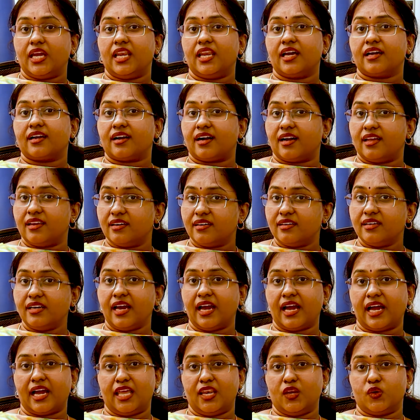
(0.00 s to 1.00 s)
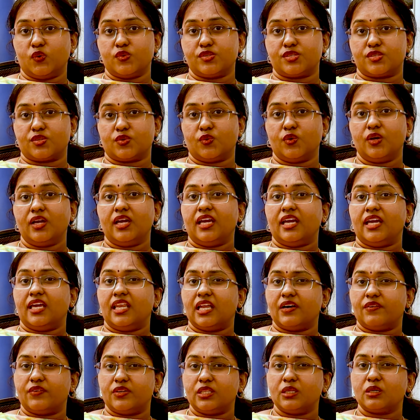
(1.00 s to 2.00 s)
இல்லை கலர்டு ஹேலோஸோ
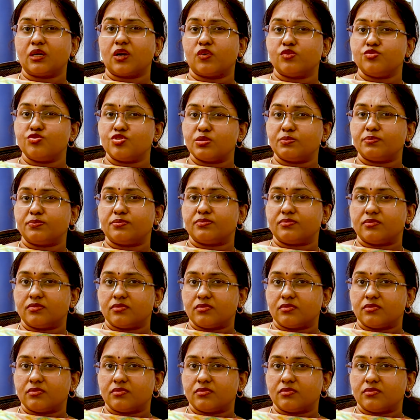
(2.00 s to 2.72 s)
இல்லை வந்து கொஞ்சம்